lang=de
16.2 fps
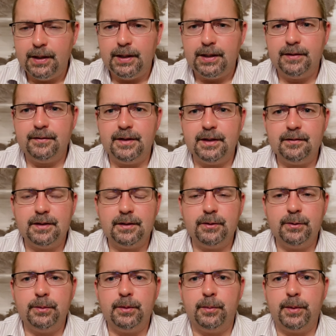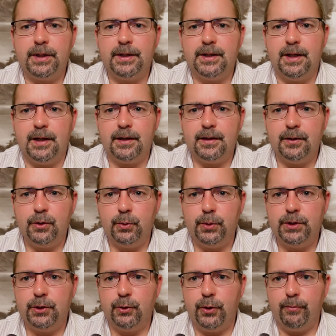Als nächstes habe ich mir ein paar Gedanken über
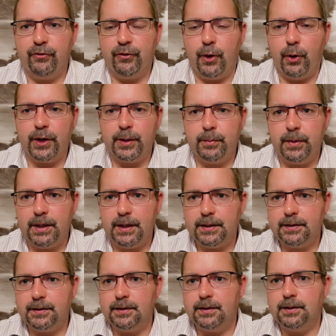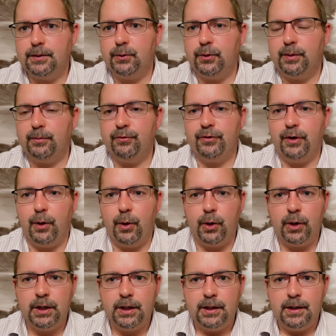die ÖMV gemacht. Die
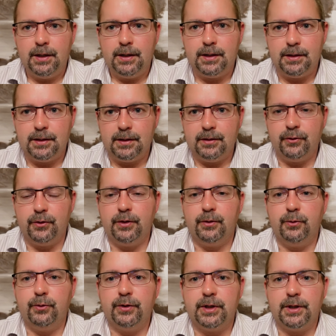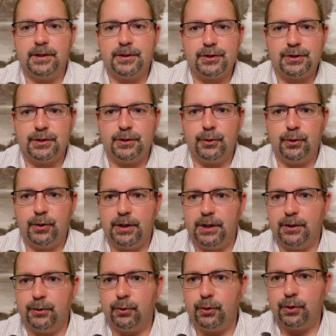ÖMV, äh, also der österreichische
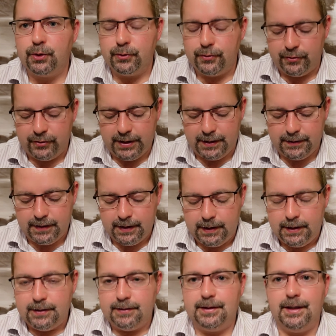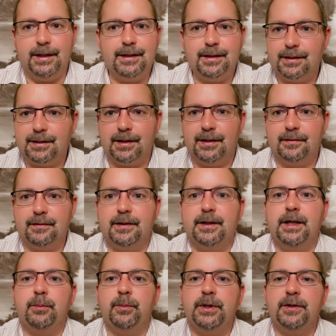Erdölkonzern, denke ich ganz
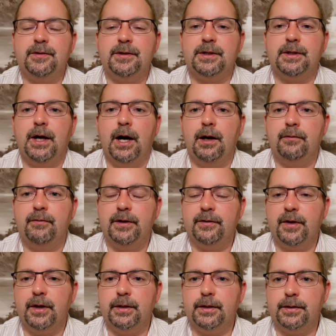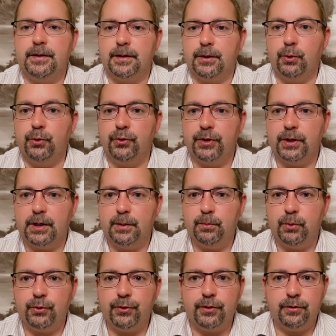regelmäßig nach, weil es eine der größeren
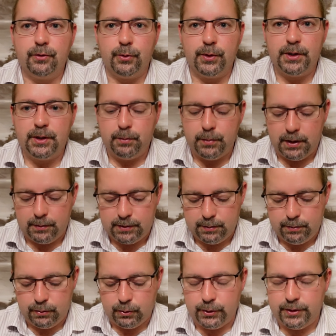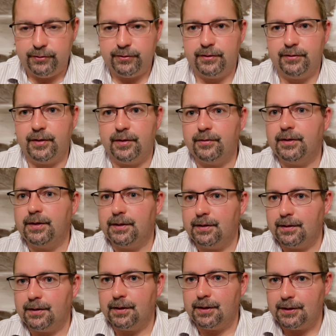Positionen in meinem Depot ist. Das heißt,
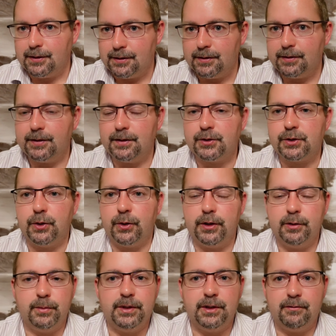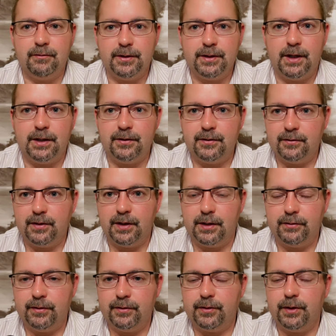den, äh, da schaue ich mir die
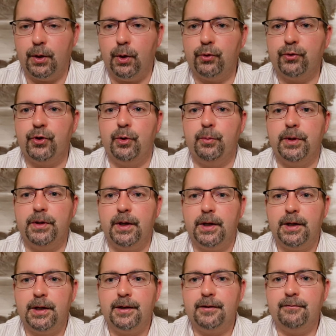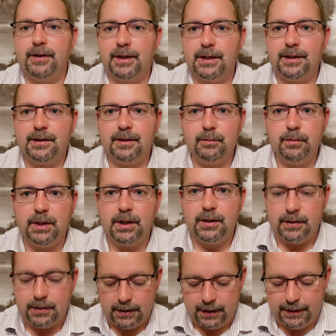Quartalszahlen, wenn sie rauskommen, wirklich
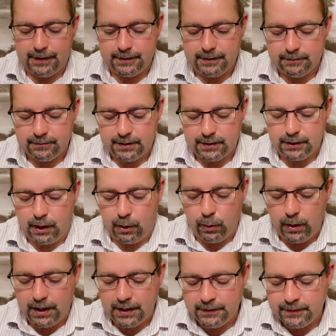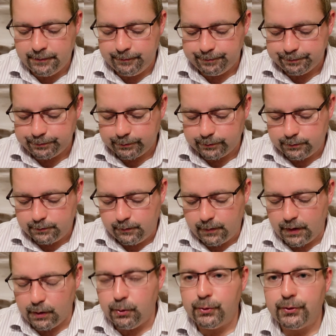immer relativ genau an.
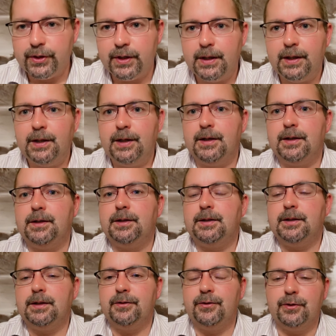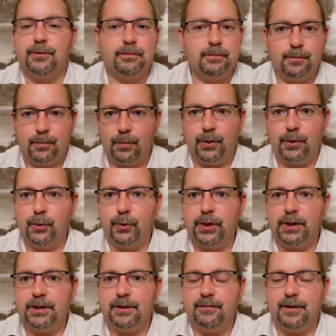Und äh, also
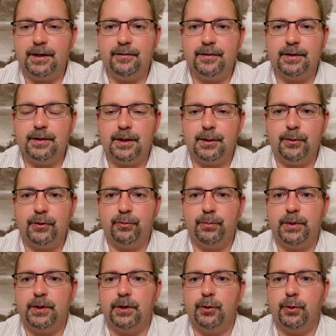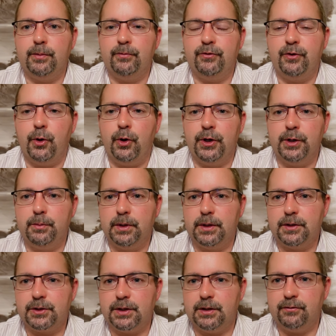Glücklicherweise habe ich es bei der ÖMV auch immer
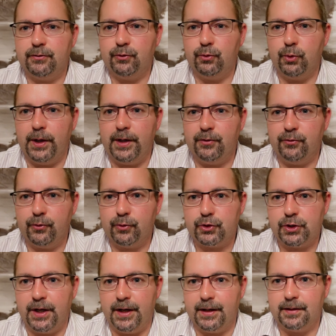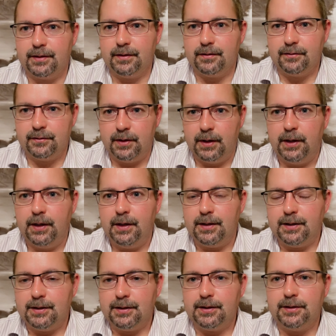geschafft, so einzusteigen, dass
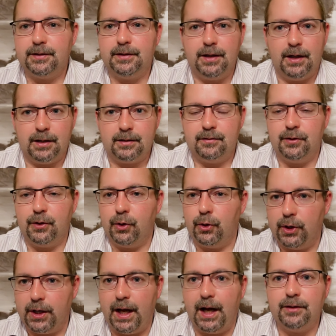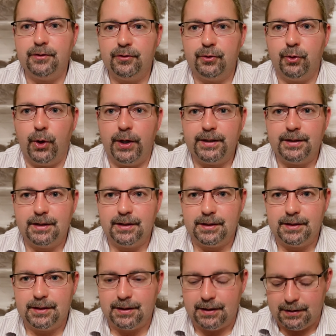äh, die Aktie auch ganz
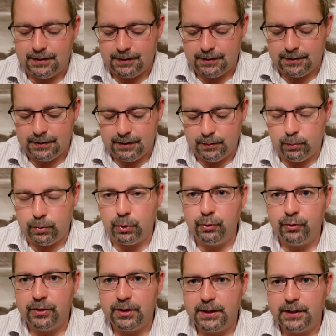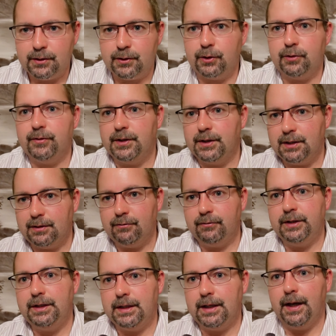deutlich äh, im Plus liegt, auch wenn ich in
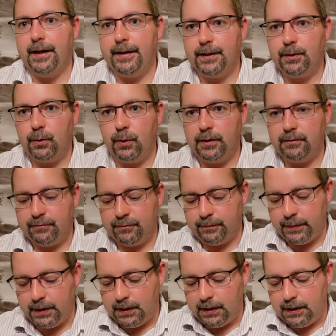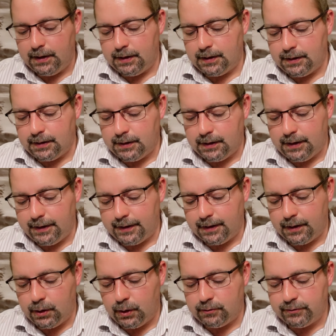vielen kleinen Käufen äh,
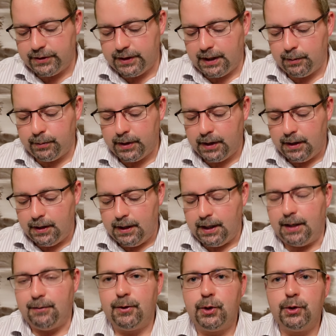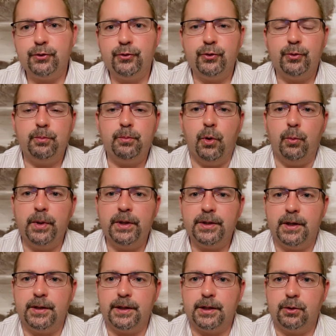eingekauft habe, aber auch zum
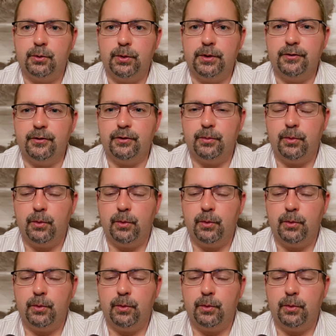momentanen Kurs. Also